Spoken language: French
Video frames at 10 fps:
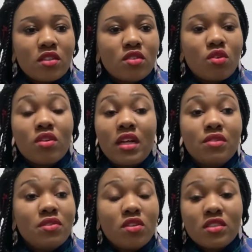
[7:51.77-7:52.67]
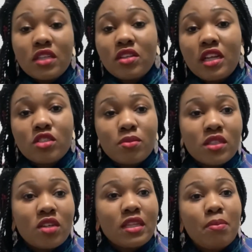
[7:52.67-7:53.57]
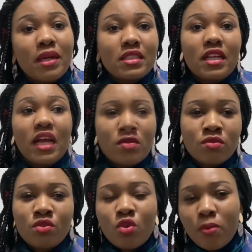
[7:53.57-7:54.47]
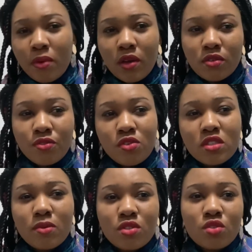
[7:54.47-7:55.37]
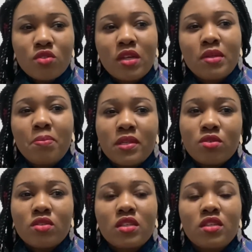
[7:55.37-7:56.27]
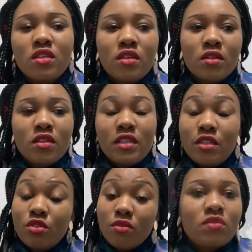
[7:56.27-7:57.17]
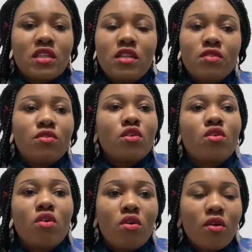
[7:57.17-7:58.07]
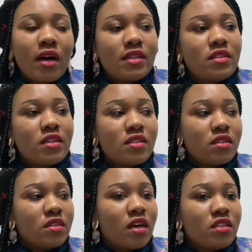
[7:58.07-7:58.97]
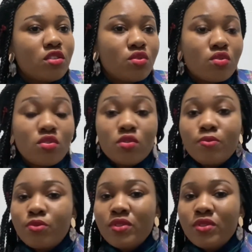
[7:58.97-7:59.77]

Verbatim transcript: qu'on qualifie dans les salles de classe comme étant des matelas. Tu comprends que forcément ce sont des, personnes qui, des jeunes filles qui livrent leur corps à, des, à des choses pour une